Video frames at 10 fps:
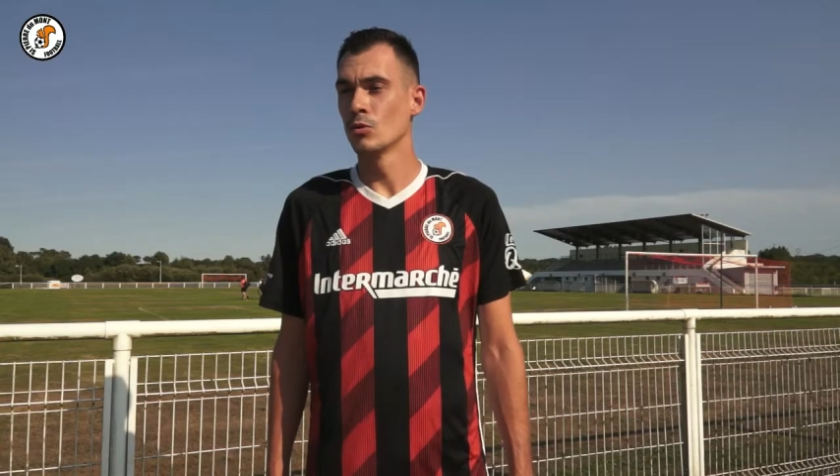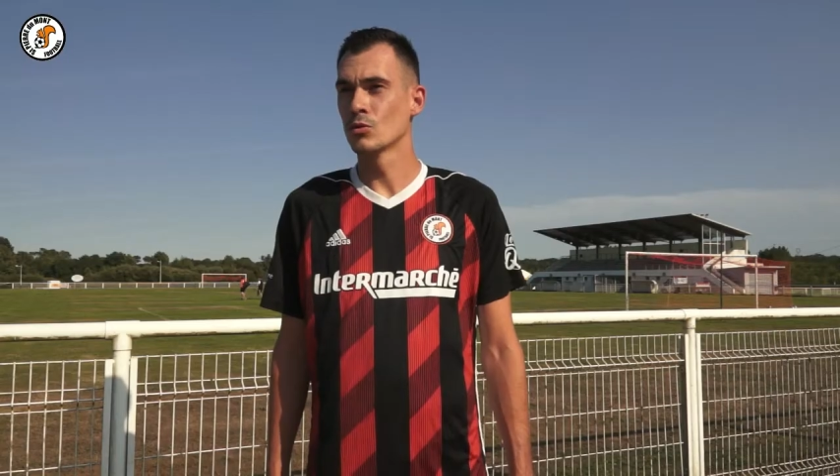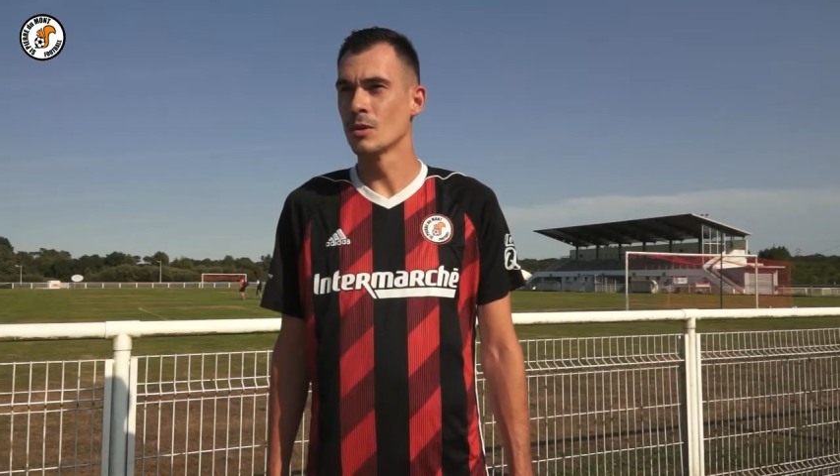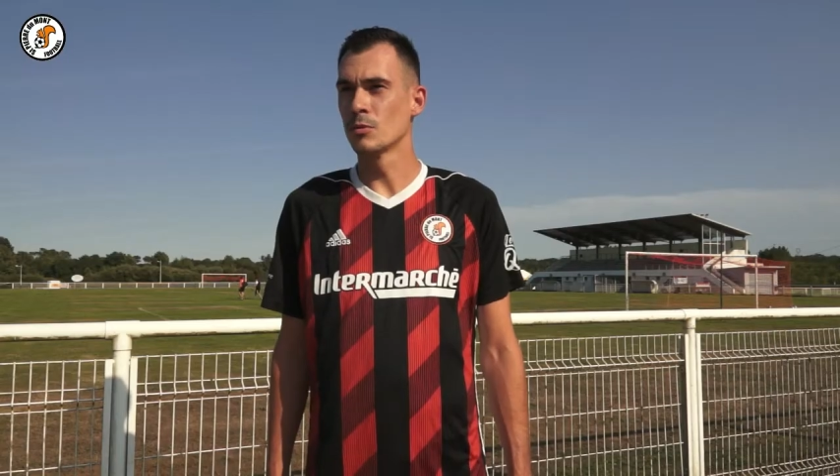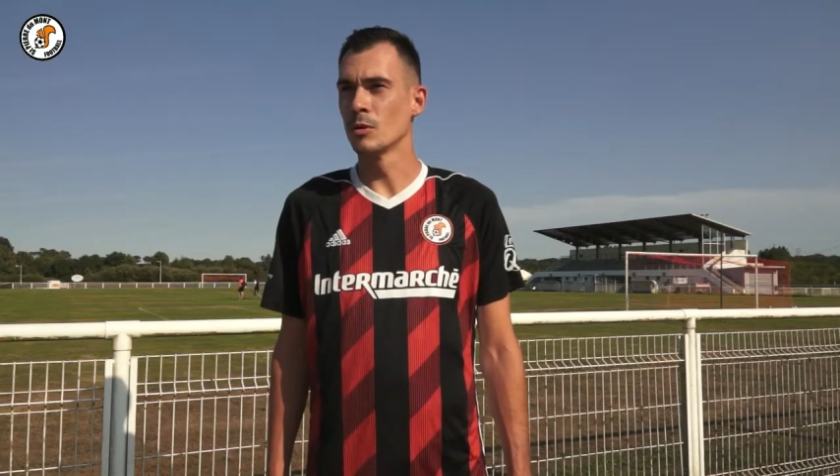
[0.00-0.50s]

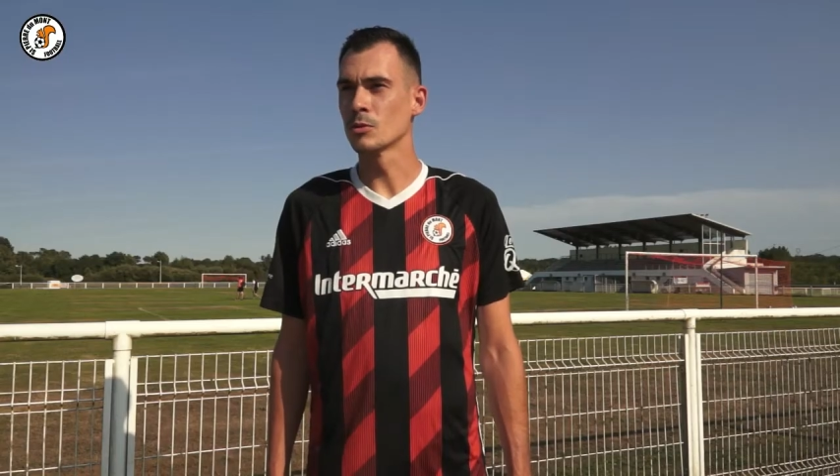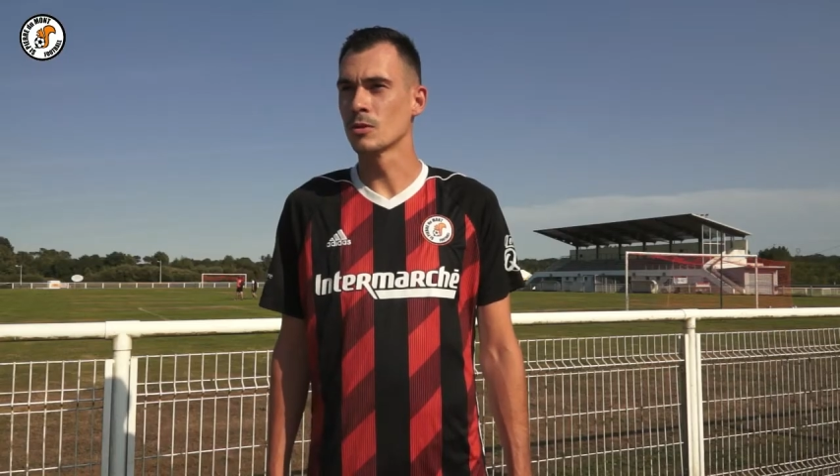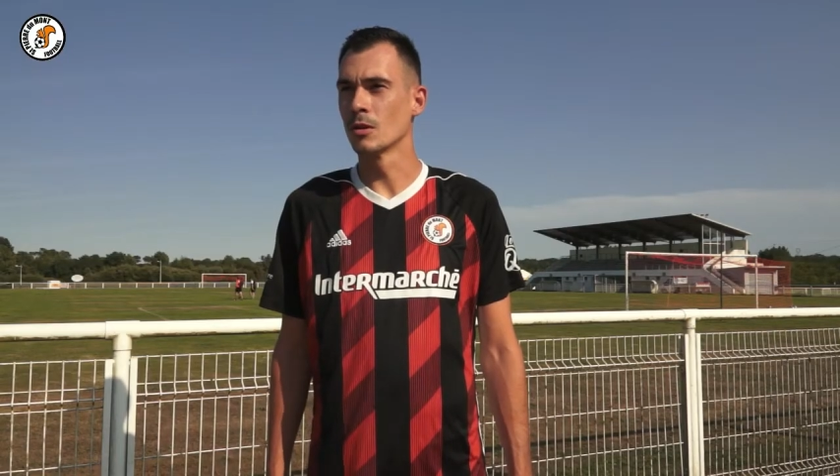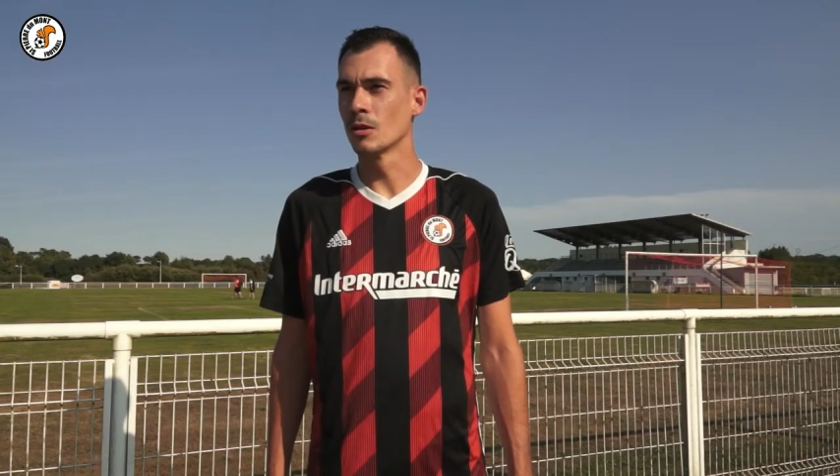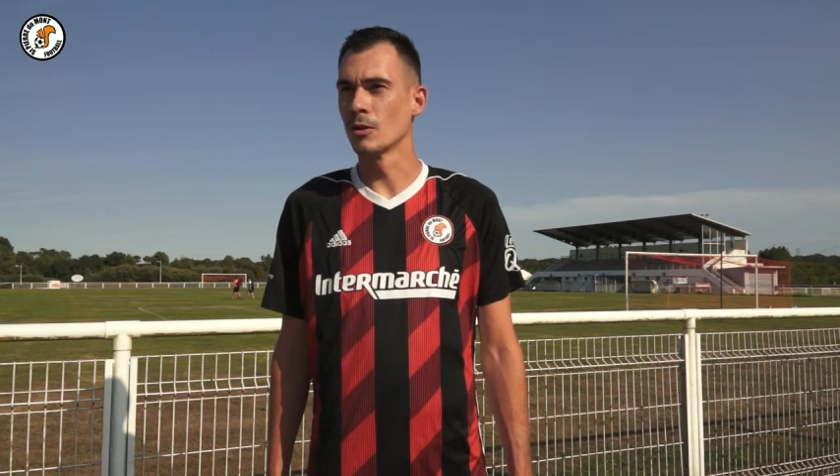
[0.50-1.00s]
simplement parce
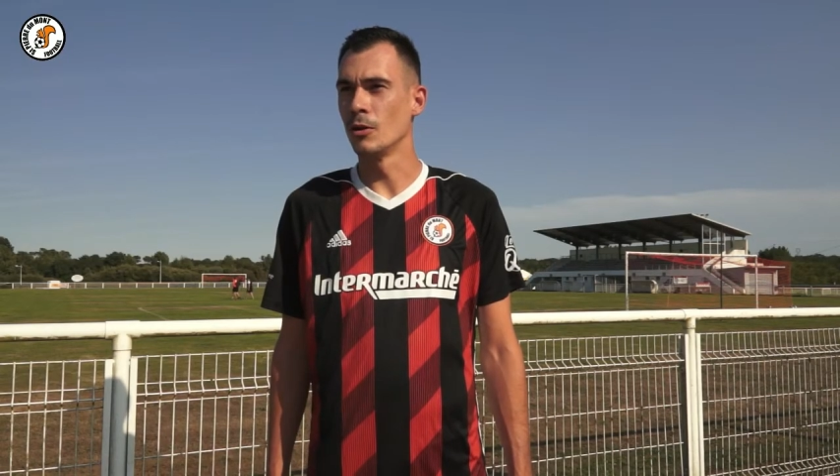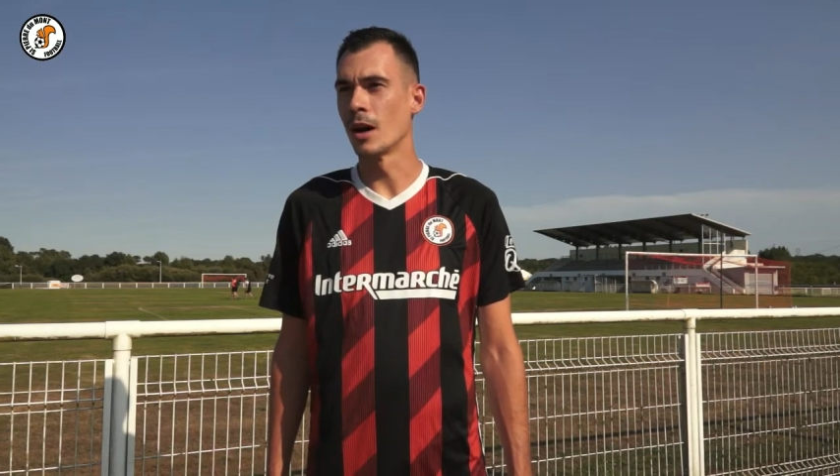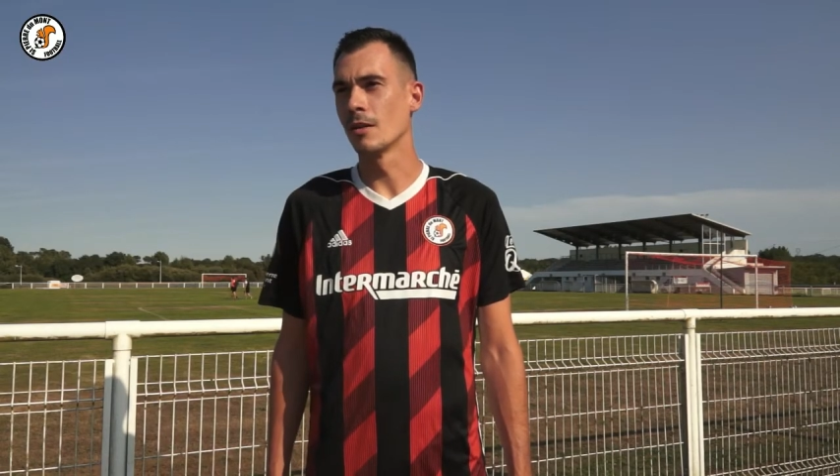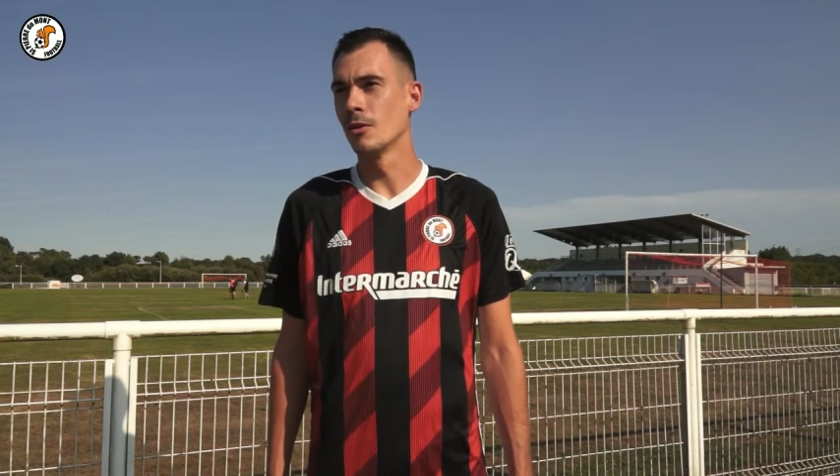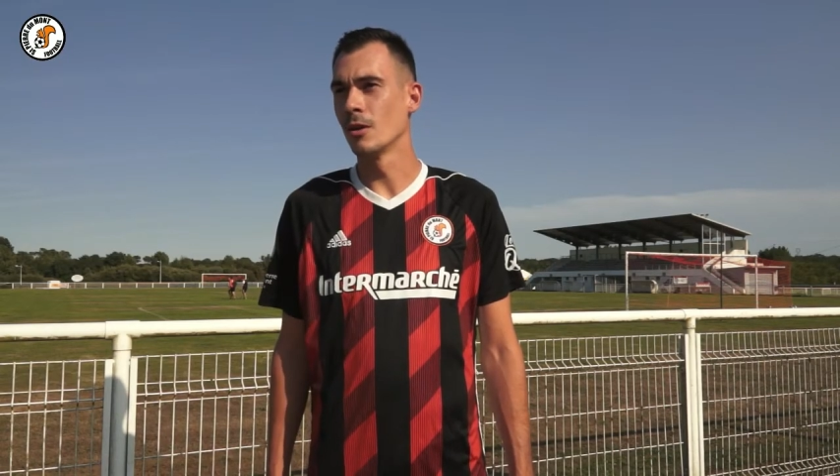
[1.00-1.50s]
qu'en
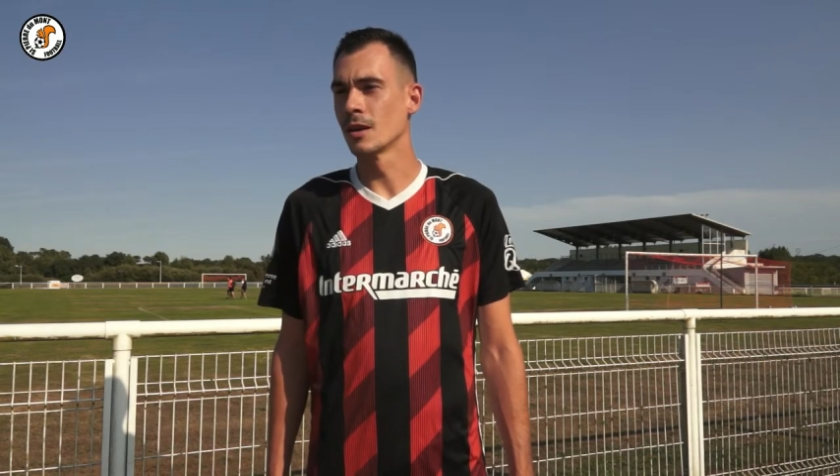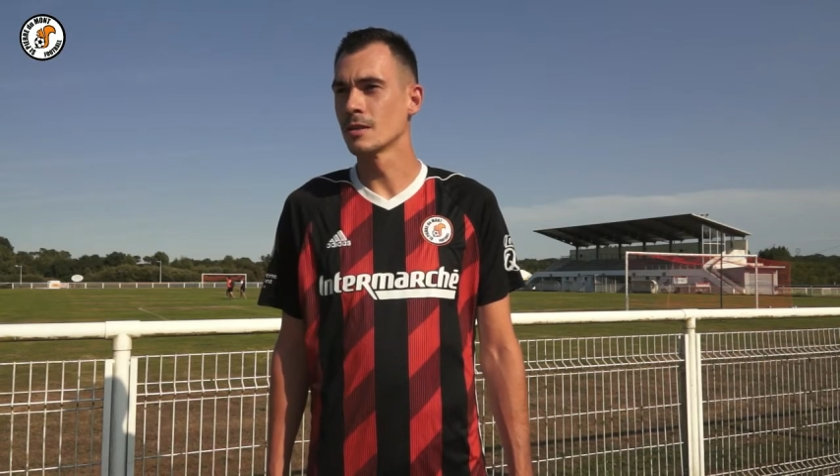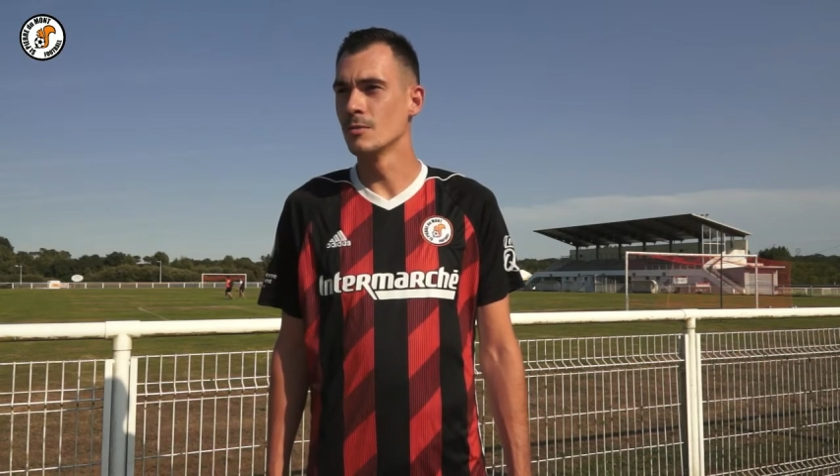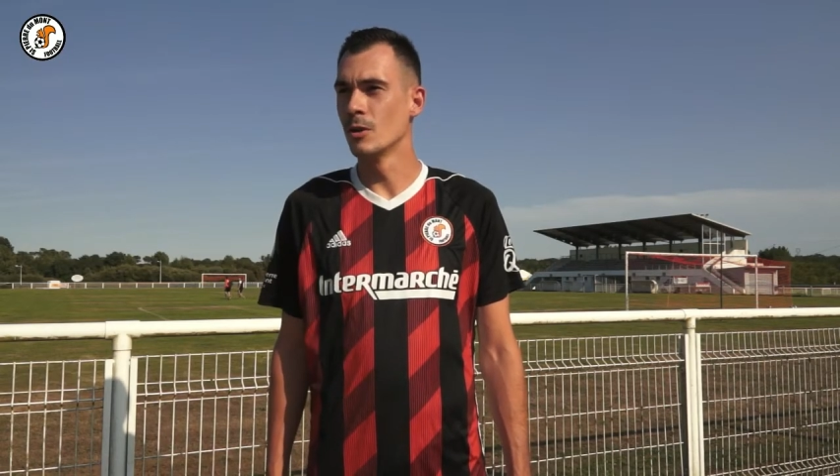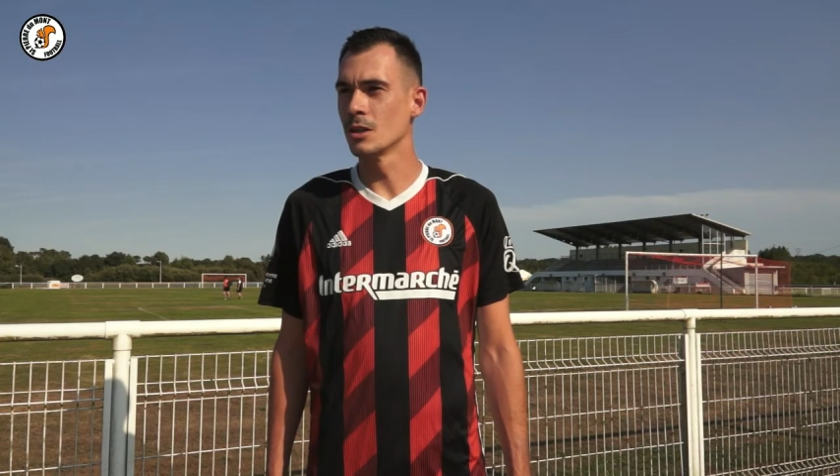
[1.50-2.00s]
arrivant il y a
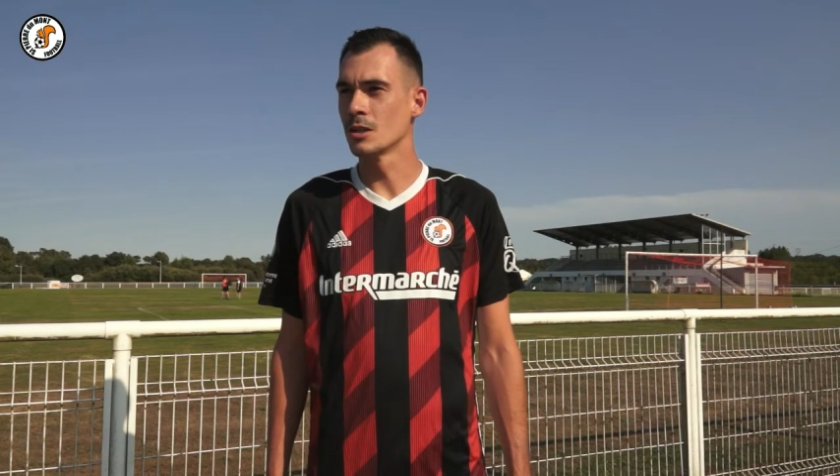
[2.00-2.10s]
six mois,